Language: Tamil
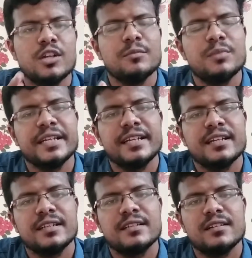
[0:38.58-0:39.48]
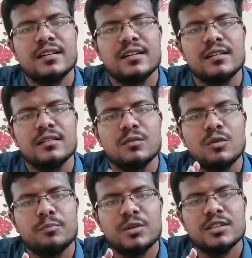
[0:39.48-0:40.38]
உடன்படிக்கை என்றால்
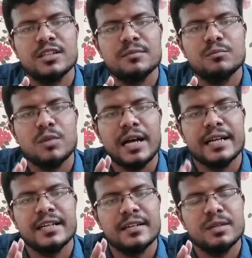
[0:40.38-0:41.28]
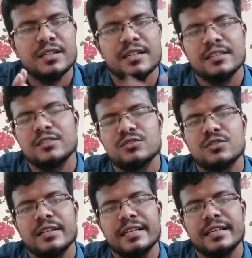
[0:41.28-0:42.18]
ஒப்பந்தம் அக்ரிமெண்ட் என்று
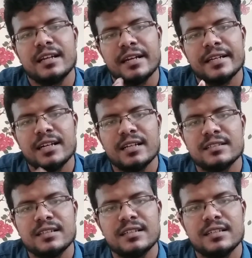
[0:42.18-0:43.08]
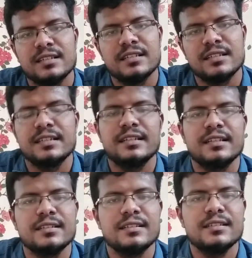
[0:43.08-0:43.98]
சொல்லி அநேக அர்த்தங்கள்
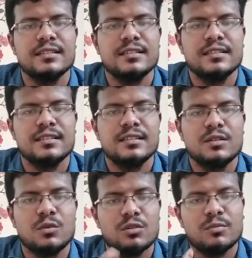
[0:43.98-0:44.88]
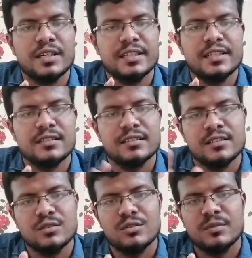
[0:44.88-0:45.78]
இருக்கிறது ஒரு மனிதன்
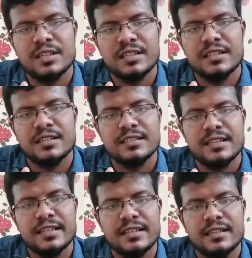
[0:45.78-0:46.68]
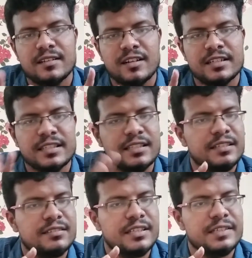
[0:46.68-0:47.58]
இன்னொரு மனிதனிடத்திலே நான் இதை
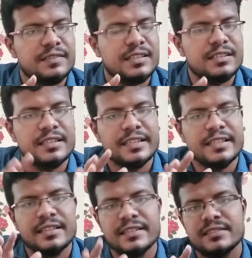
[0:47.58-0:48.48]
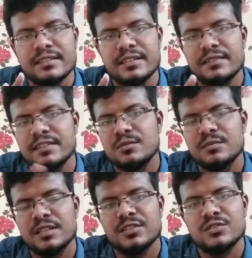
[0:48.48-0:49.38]
செய்வேன் நீ இதை செய்ய வேண்டும்
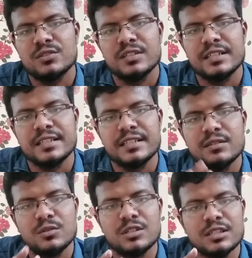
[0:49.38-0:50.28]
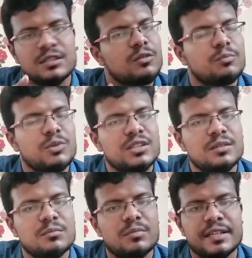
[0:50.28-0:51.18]
என்று சொல்லி ஒரு
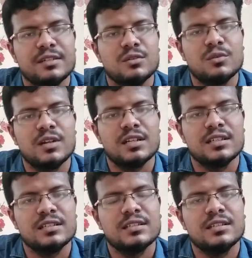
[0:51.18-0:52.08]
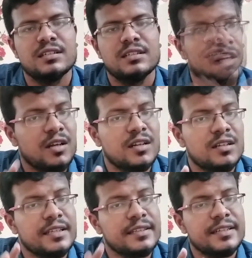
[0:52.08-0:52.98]
ஒப்பந்தம் பண்ணி கொள்வார்கள் ஆனால்
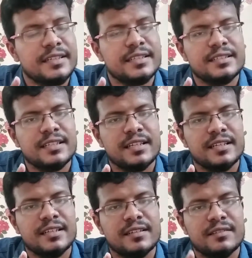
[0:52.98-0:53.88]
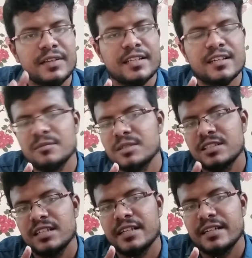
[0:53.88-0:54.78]
இந்த இடத்திலே
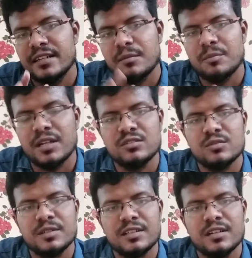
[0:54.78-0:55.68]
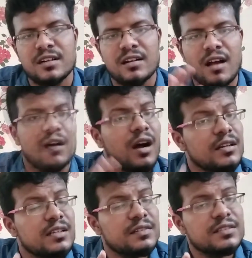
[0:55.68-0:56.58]
வேதாகமத்திலே நாம் பார்த்தோம் என்றால்
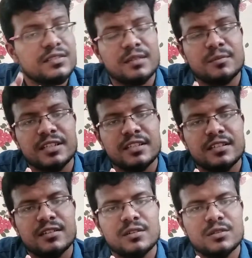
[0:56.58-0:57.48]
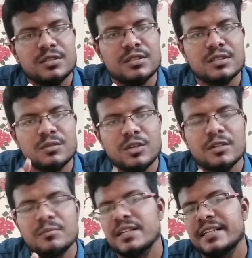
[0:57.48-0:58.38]
ஆண்டவர் சில மனிதர்களோடு
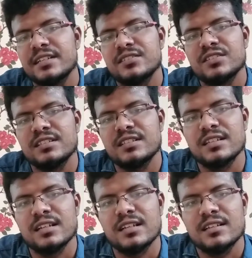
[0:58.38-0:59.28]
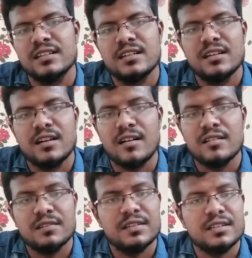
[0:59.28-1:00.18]
உடன்படிக்கை செய்திருக்கிறார்
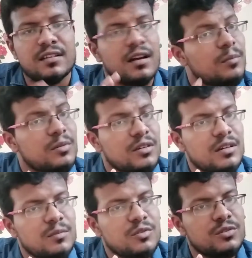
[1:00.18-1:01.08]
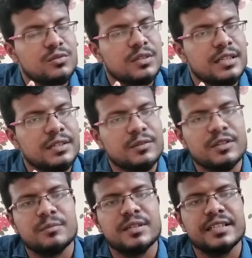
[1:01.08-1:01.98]
ஆண்டவர் ஆபரகாமோடு கூட
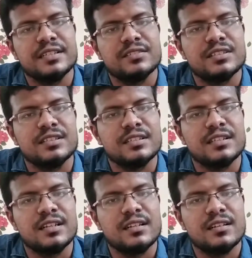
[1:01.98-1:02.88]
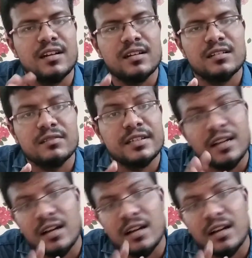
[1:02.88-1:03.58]
உடன்படிக்கை செய்திருக்கிறார் ஆண்டவர்